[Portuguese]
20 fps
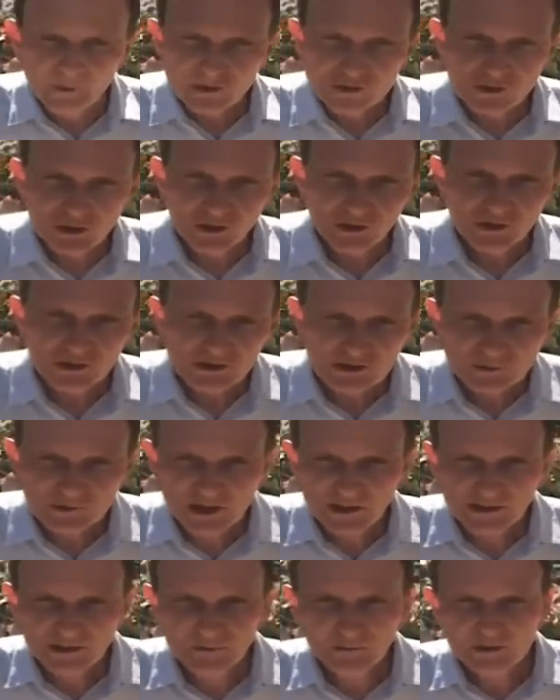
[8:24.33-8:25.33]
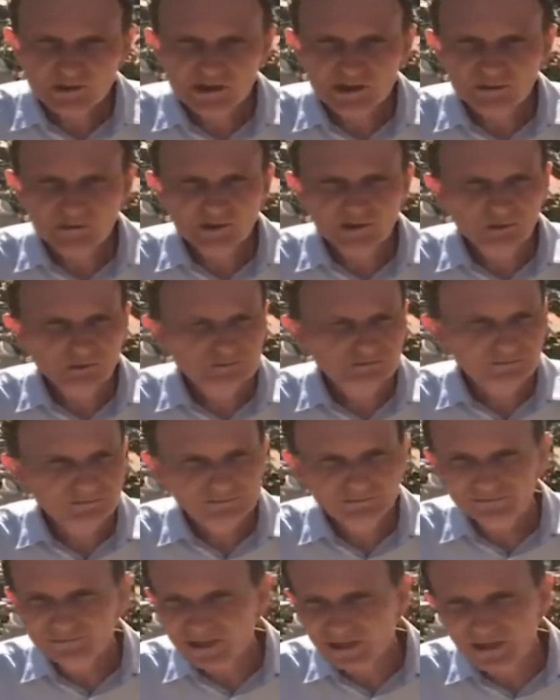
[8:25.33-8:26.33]
Oi pessoal, nós estamos aqui na Muzema
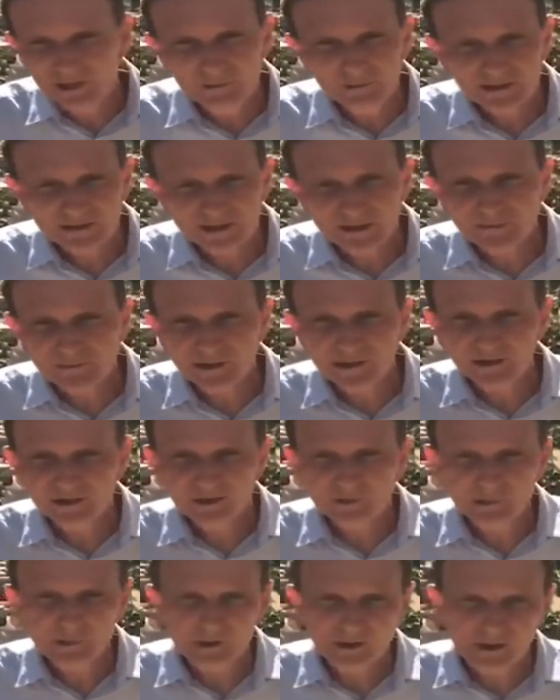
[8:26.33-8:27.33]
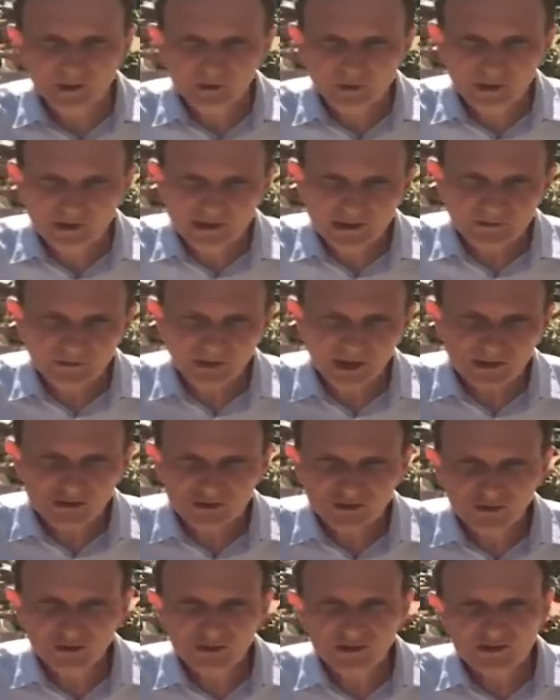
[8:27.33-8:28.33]
num drama tremendo porque duas
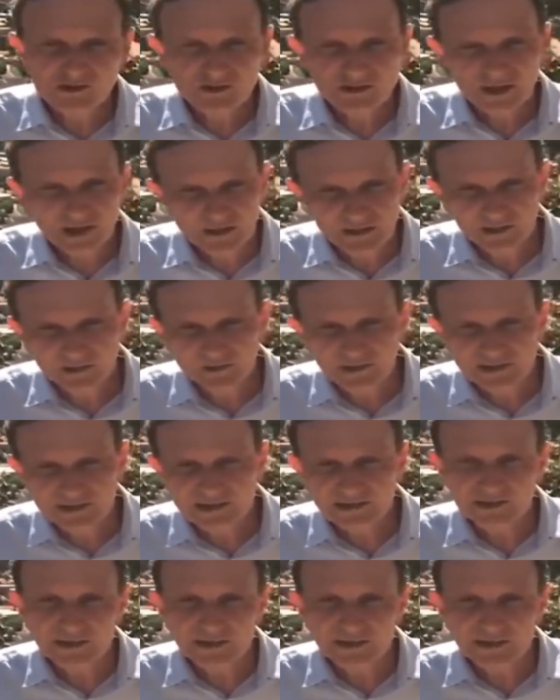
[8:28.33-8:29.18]
edificações caíram.